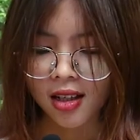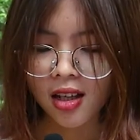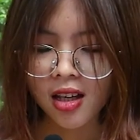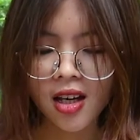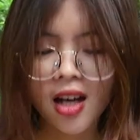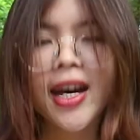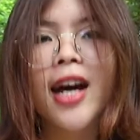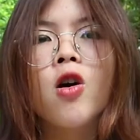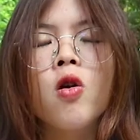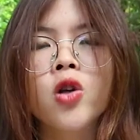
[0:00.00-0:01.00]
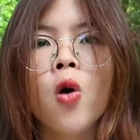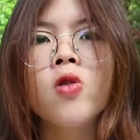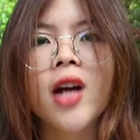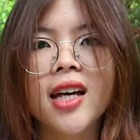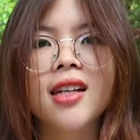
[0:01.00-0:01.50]
Thì à, các cô
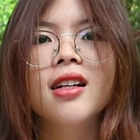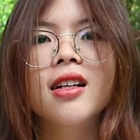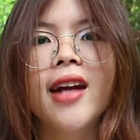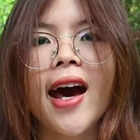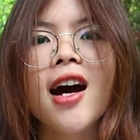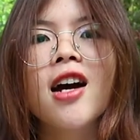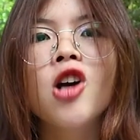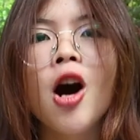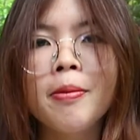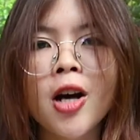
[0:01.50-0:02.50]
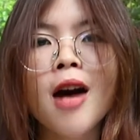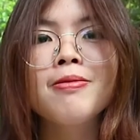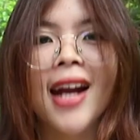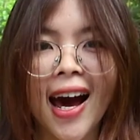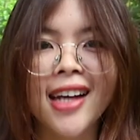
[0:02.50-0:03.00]
chú này đã gom góp
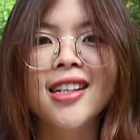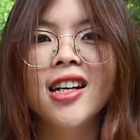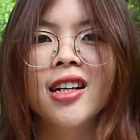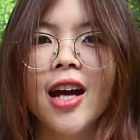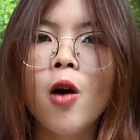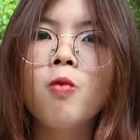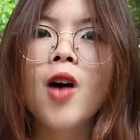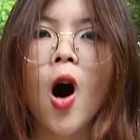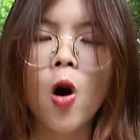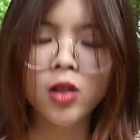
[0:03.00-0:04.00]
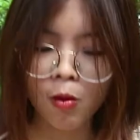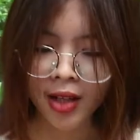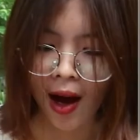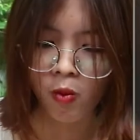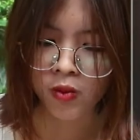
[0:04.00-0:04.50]
lại để ủng hộ tổng
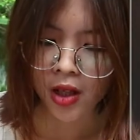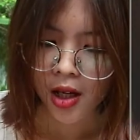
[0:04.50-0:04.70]
cộng